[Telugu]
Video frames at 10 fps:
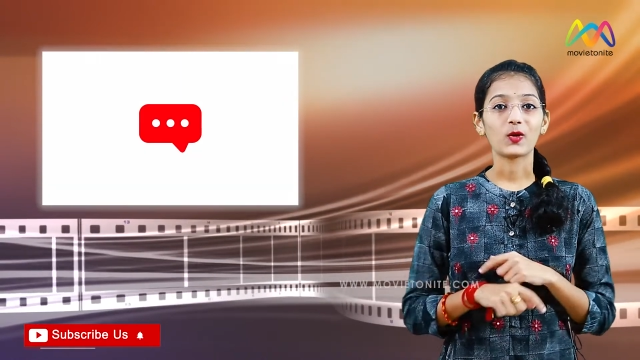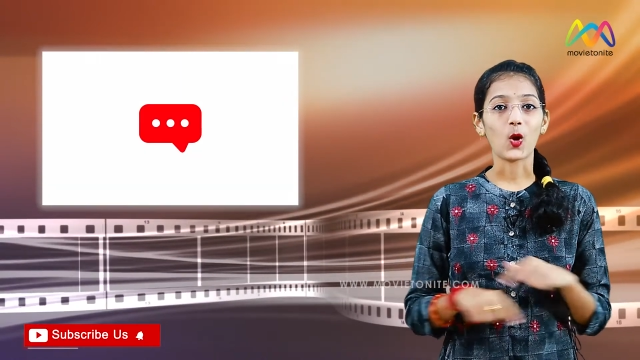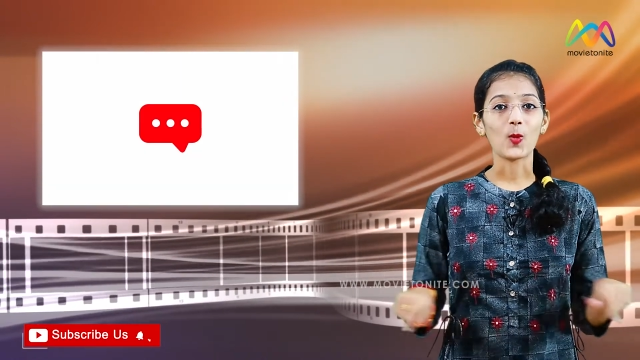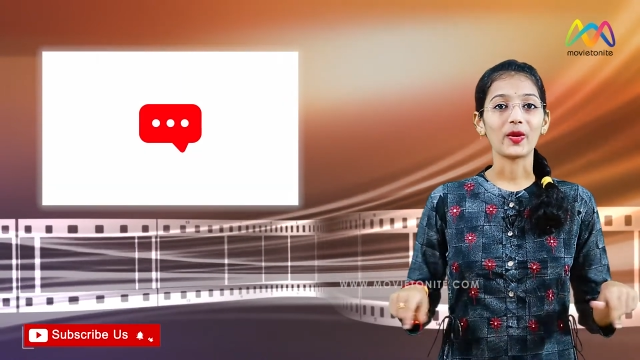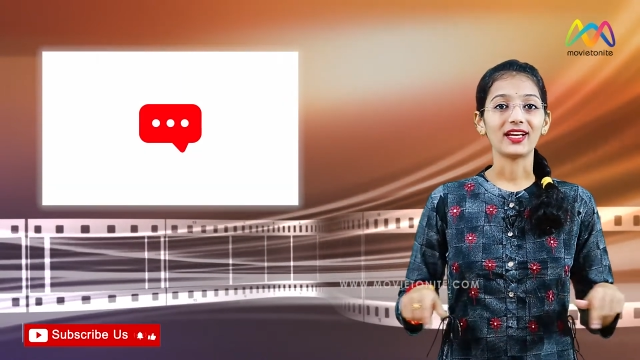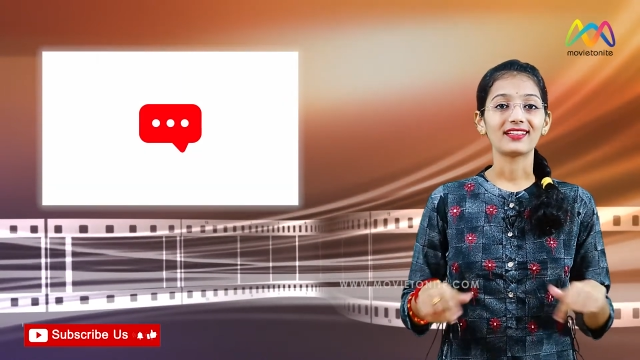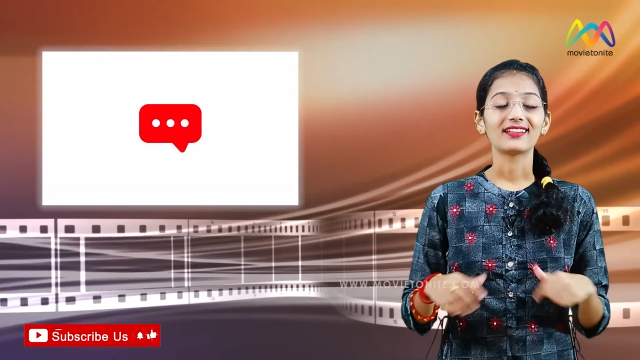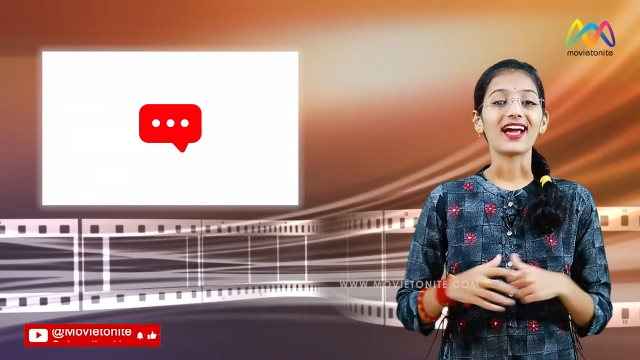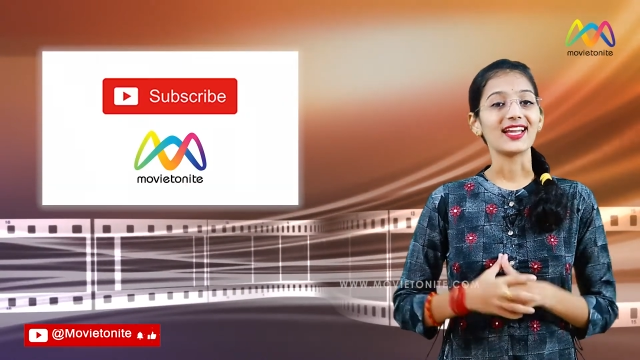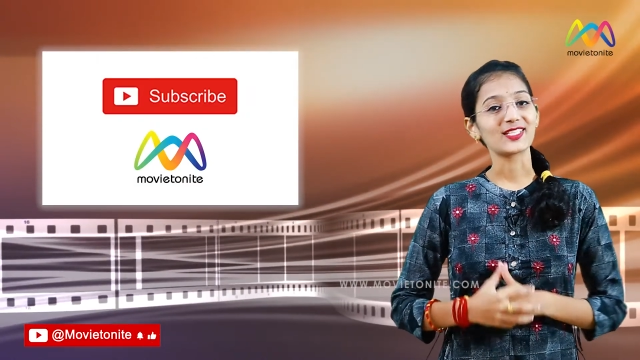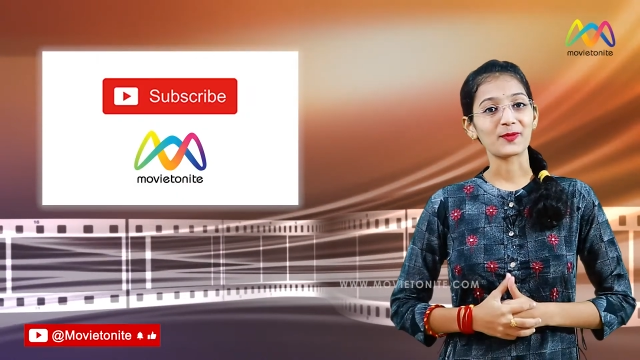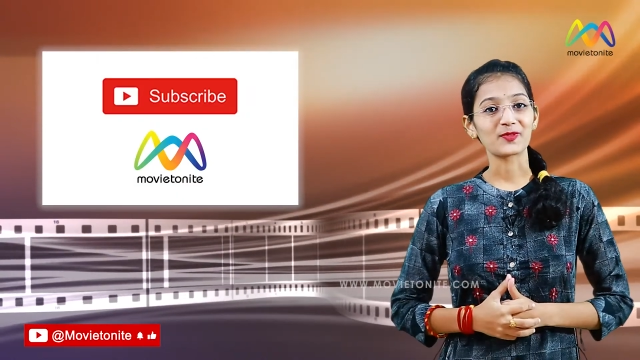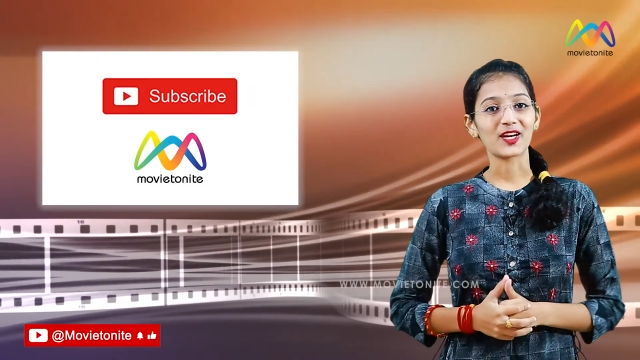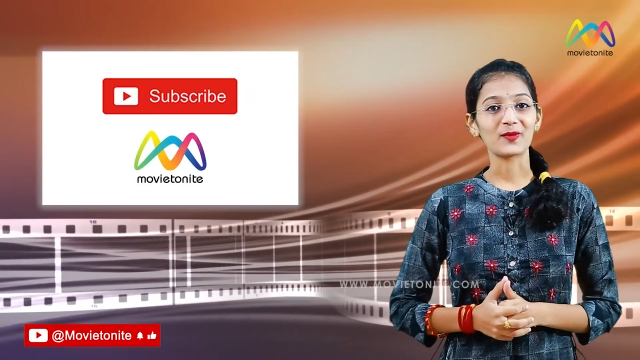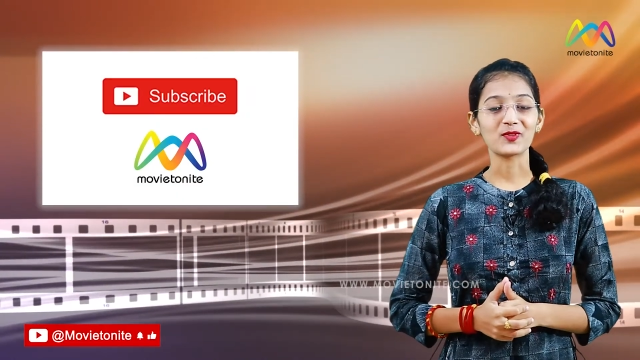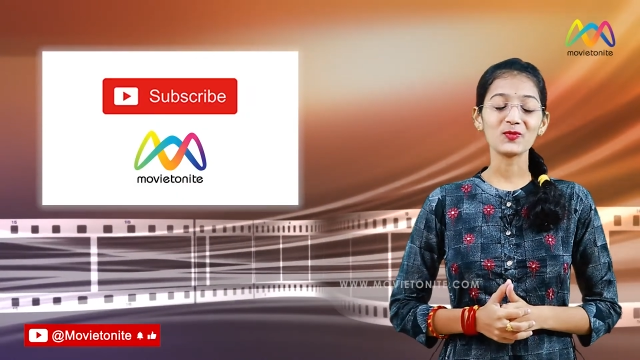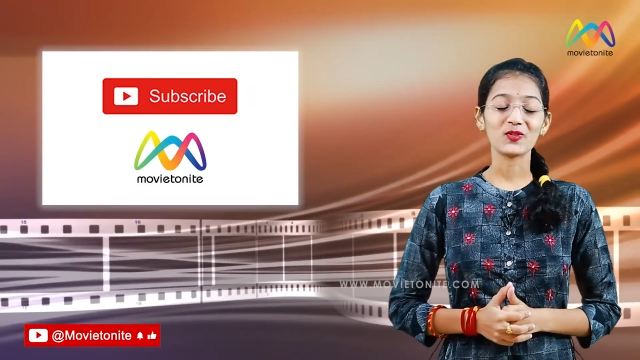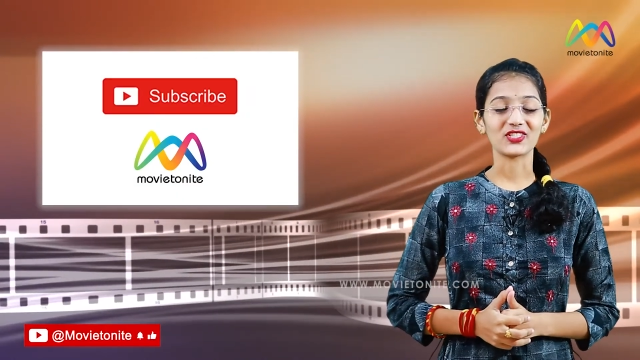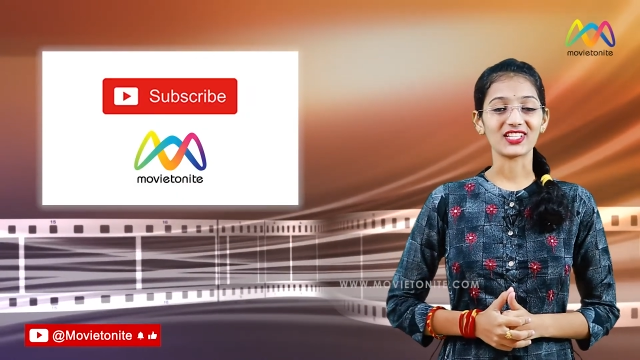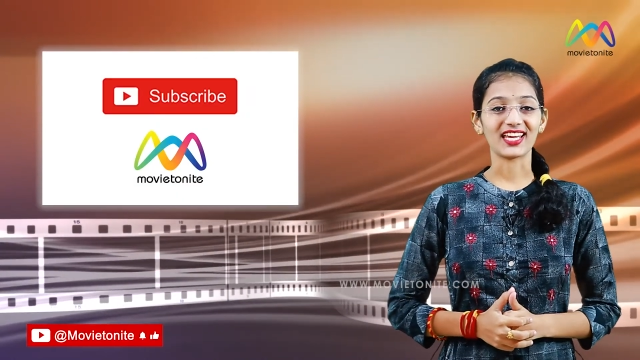కామెంట్ అండ్ సబ్స్క్రైబ్ టు
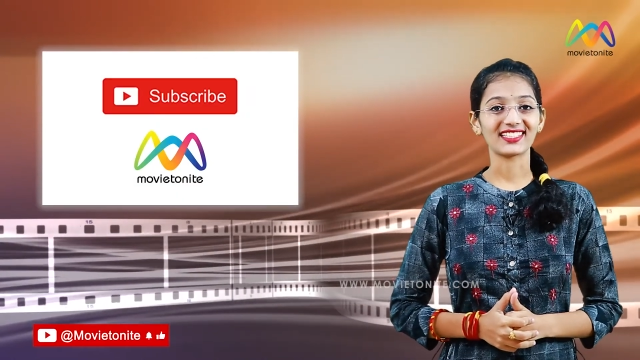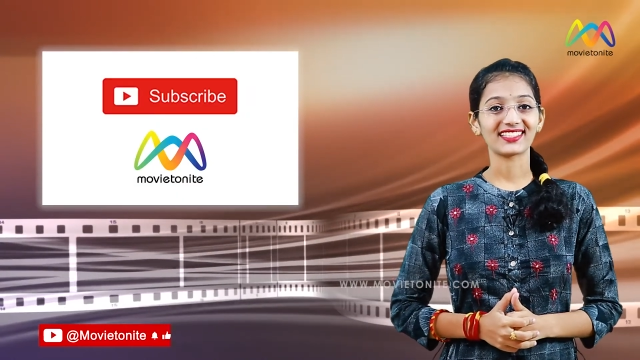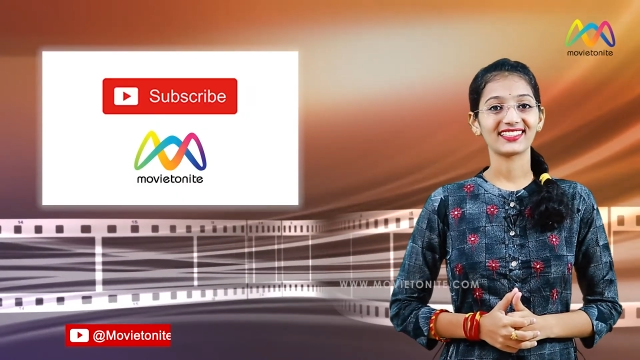మూవీ టు నైట్